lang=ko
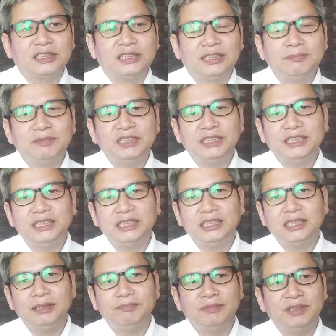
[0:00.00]
김시
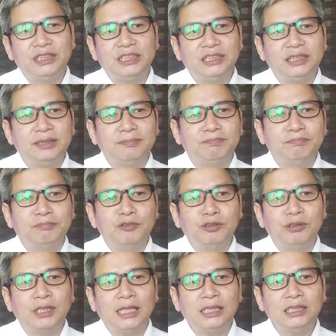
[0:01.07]
림씨 집
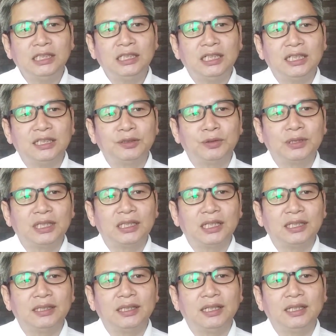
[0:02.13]
물갈퀴가
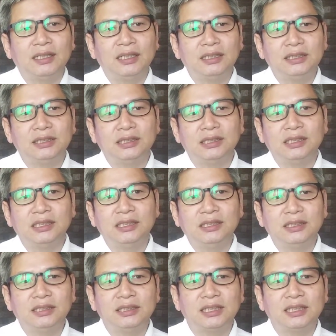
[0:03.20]
도단한에 실린